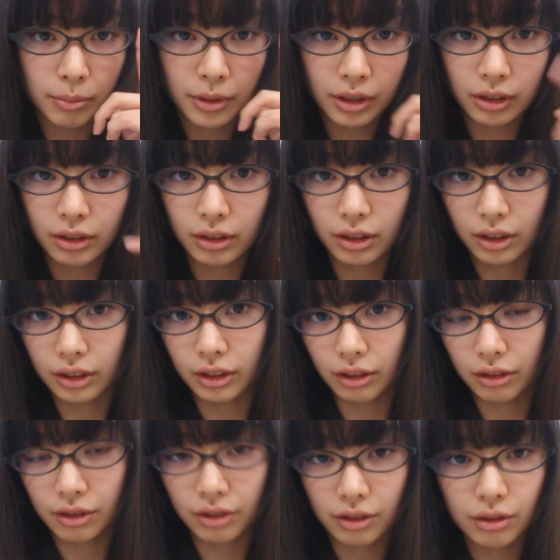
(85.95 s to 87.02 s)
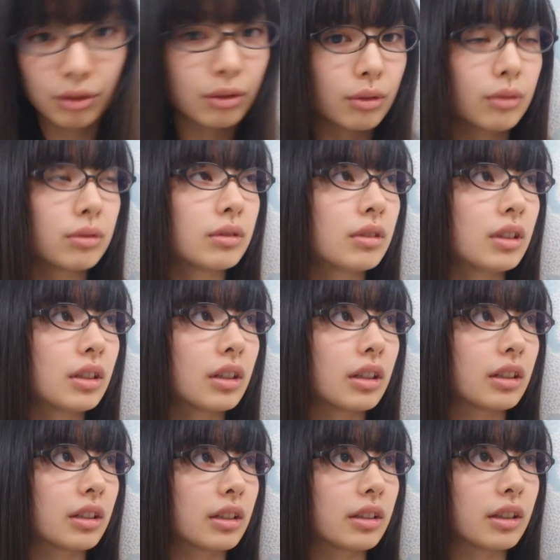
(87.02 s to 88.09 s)
今メガネかけてるし、ちょっとお風呂上
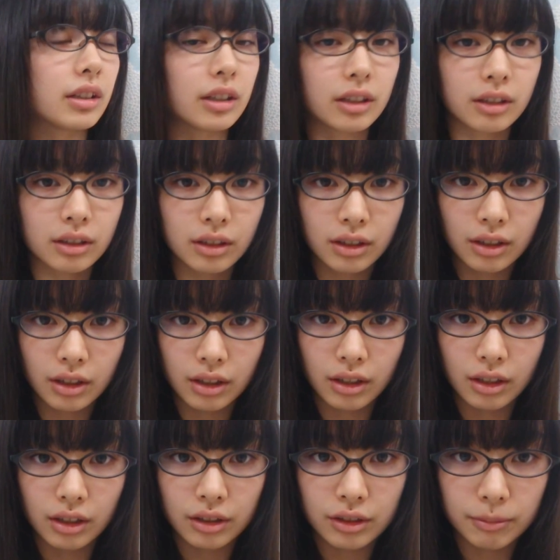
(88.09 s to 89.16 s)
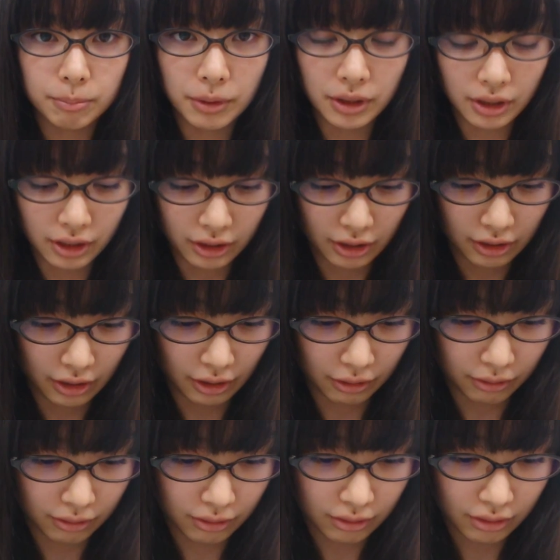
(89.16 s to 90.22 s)
がりなんでね。すっぴんなんです
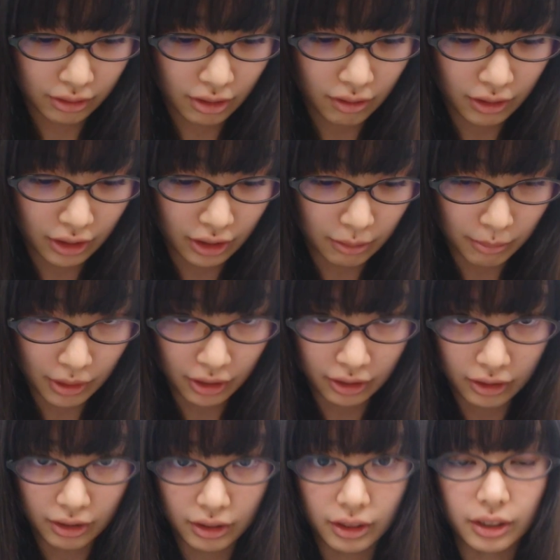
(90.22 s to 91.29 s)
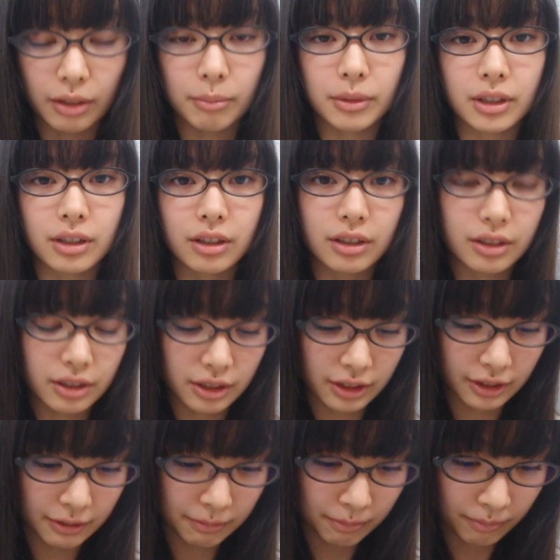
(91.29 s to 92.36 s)
けど、代わりにメガネかけてま
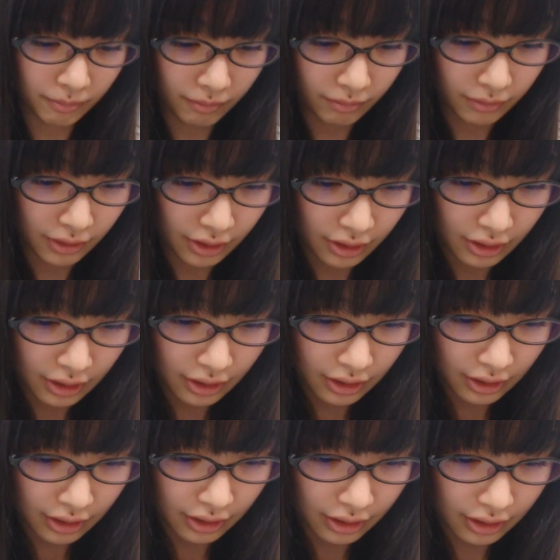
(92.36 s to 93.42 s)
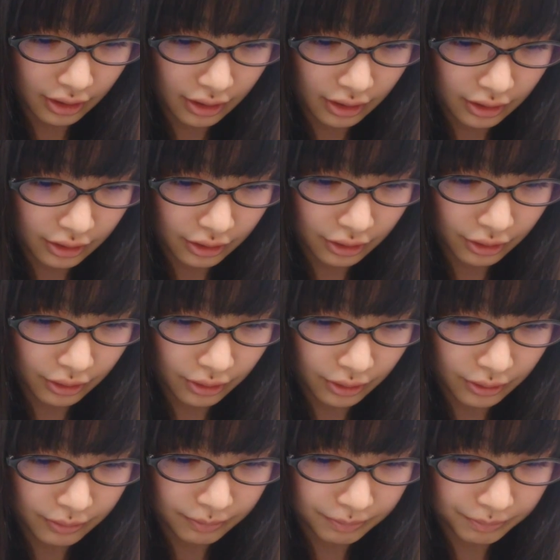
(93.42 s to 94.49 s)
す。えー、っ
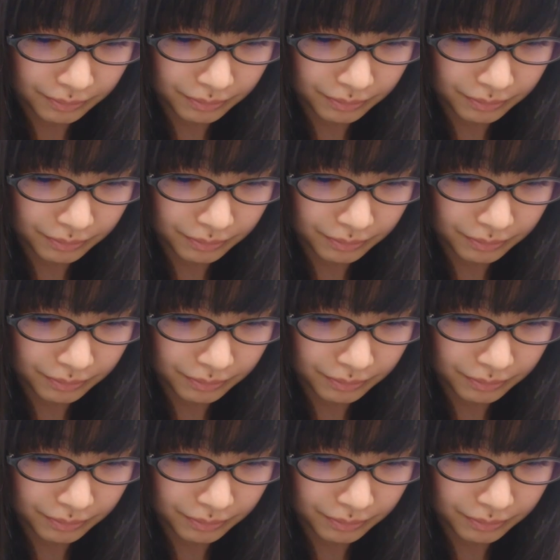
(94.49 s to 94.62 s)
と、